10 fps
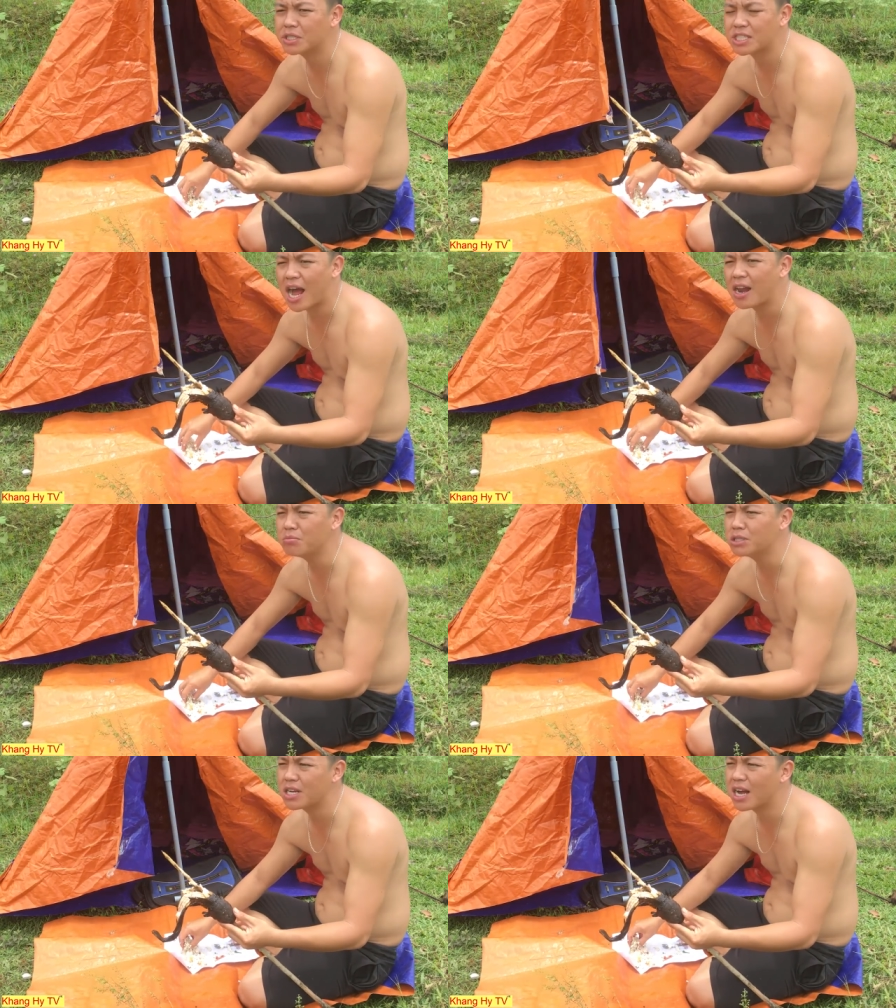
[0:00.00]
mà chán
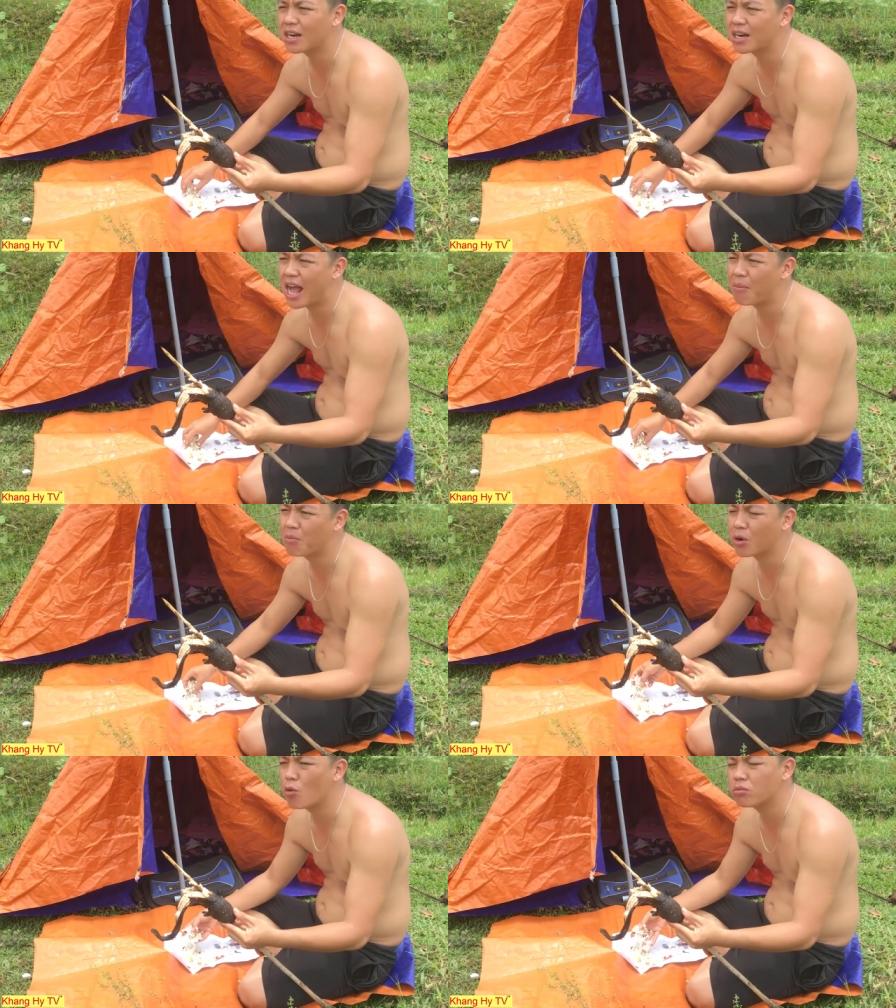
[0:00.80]
mà đang
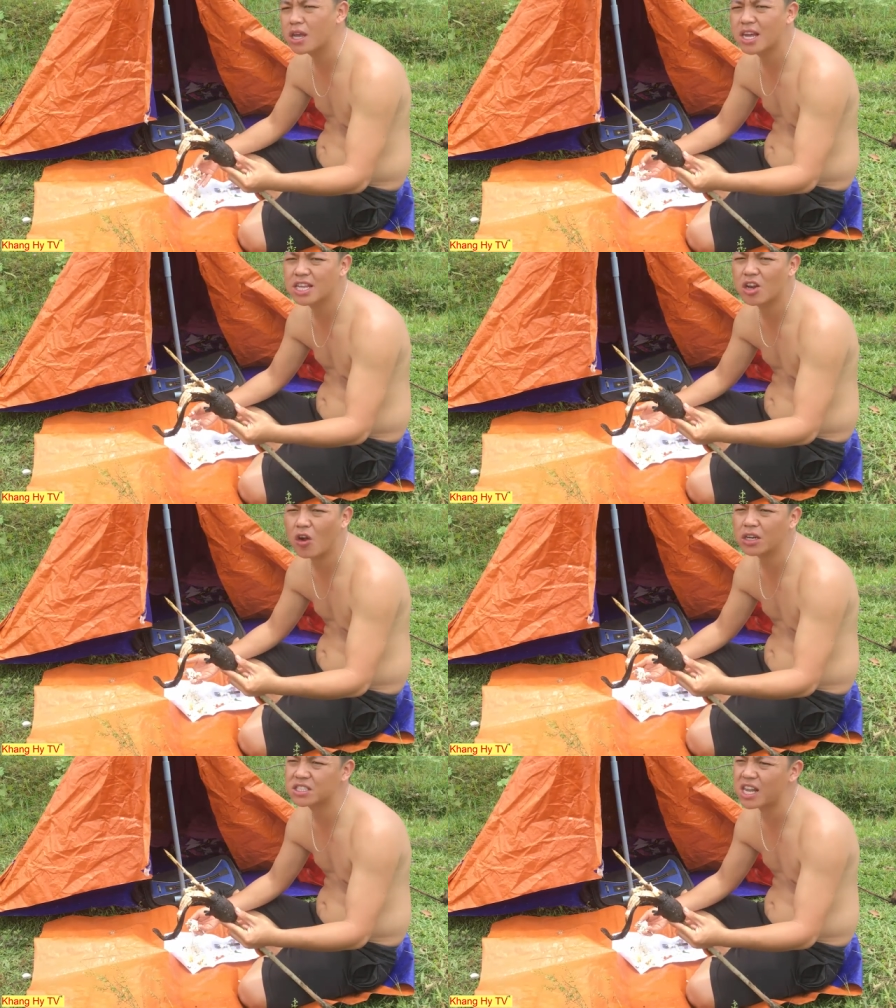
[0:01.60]
làm một công ty hay gì
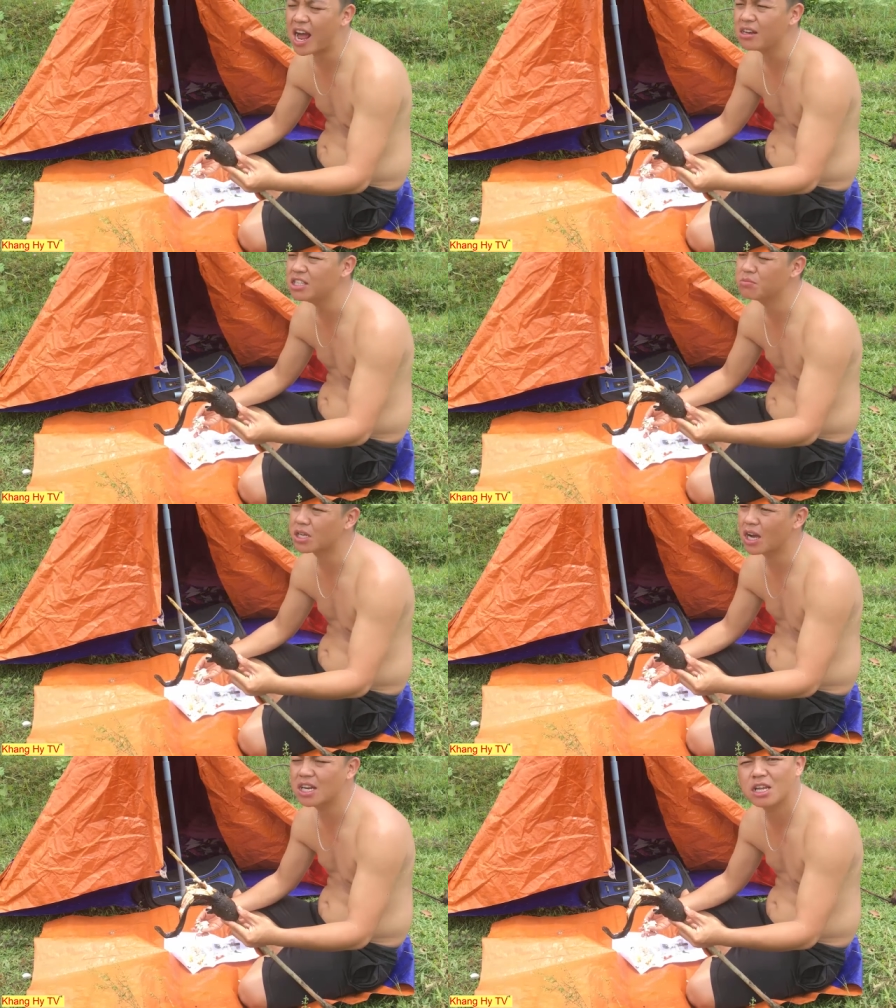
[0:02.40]
đó đang chán thì
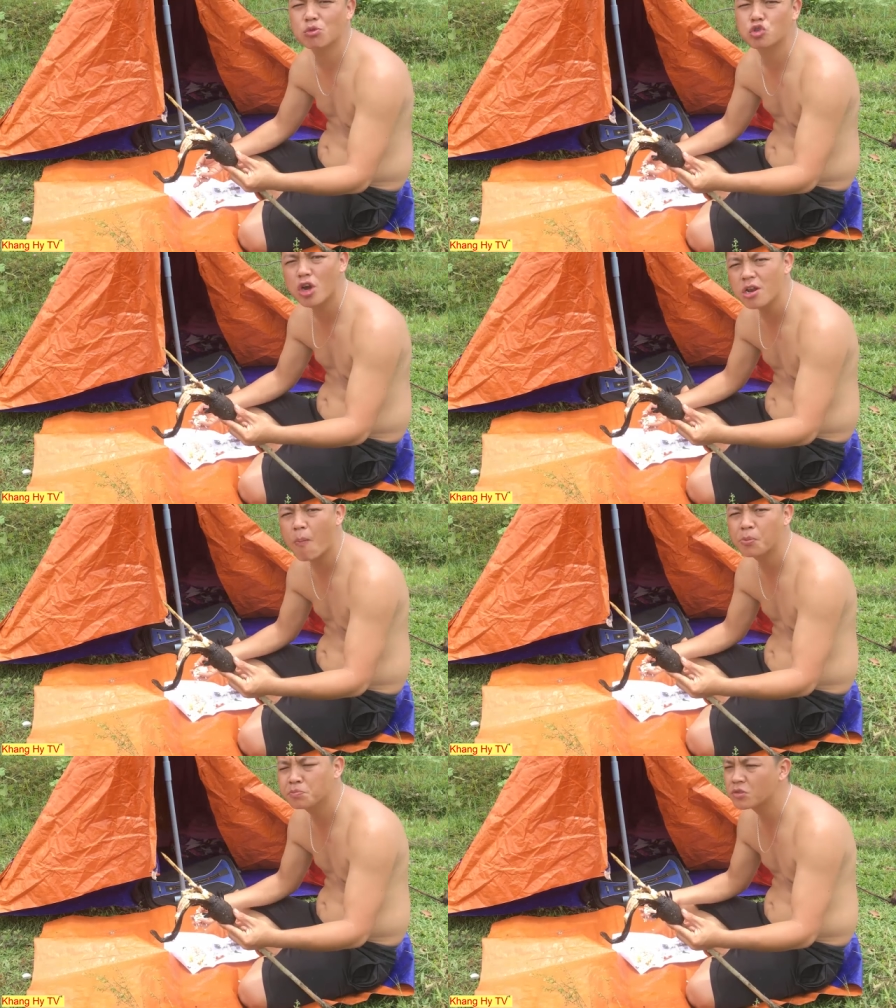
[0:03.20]
mình hãy đi một chuyến
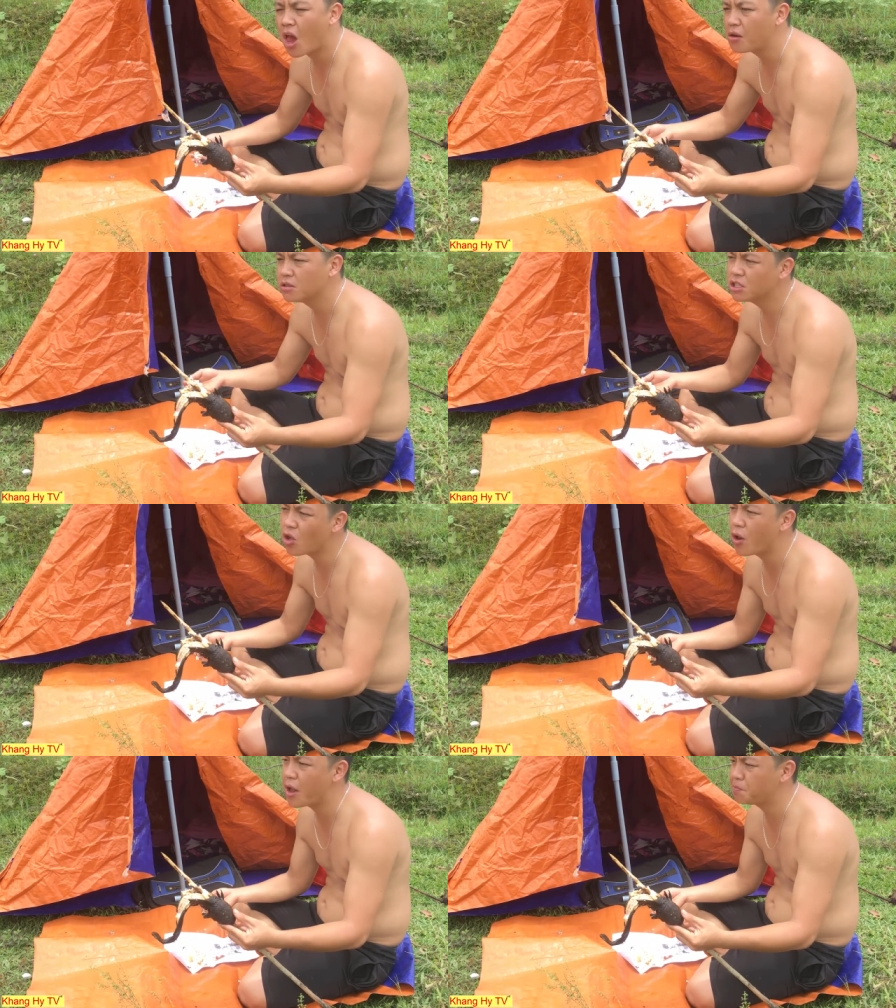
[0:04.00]
như
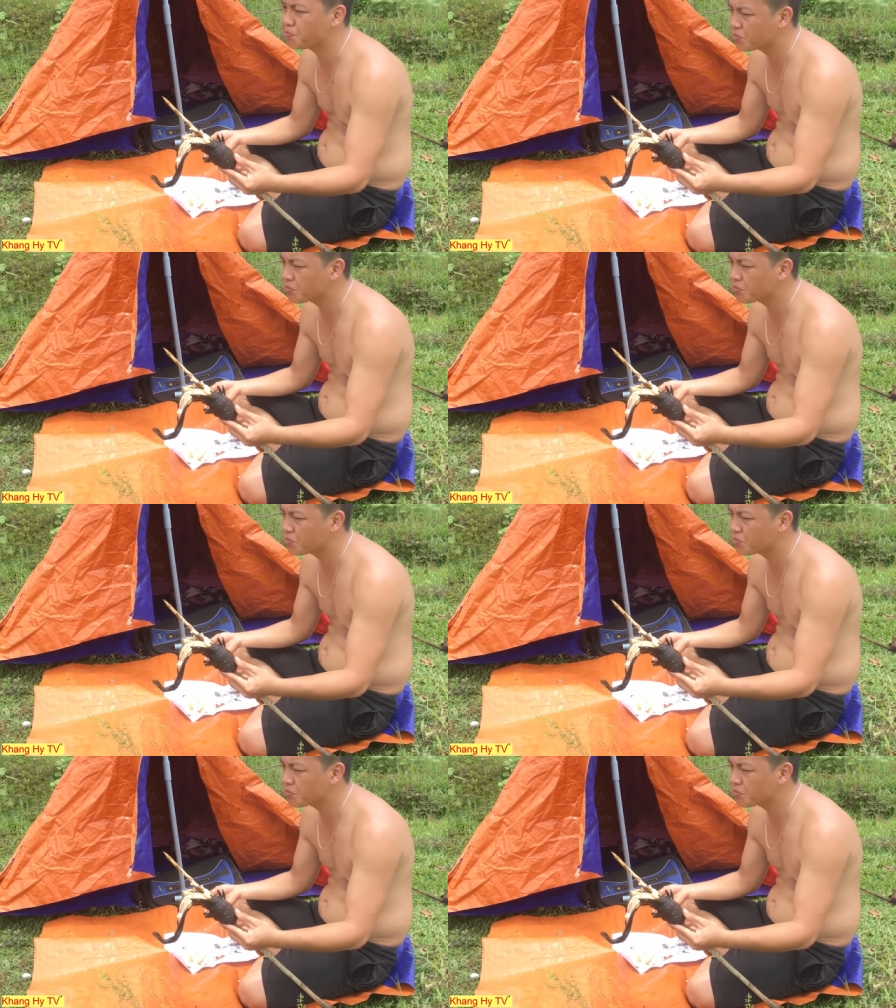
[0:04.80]
tôi là